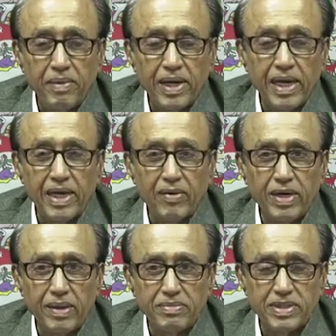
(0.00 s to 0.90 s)

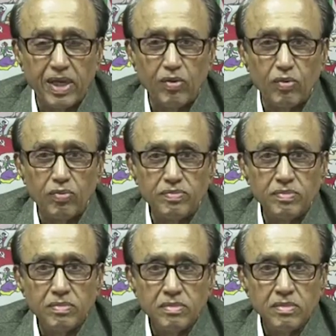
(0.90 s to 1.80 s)
మిగిలినటువంటి అంశాలు
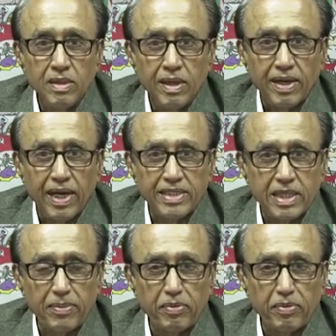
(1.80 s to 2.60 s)
రాష్ట్ర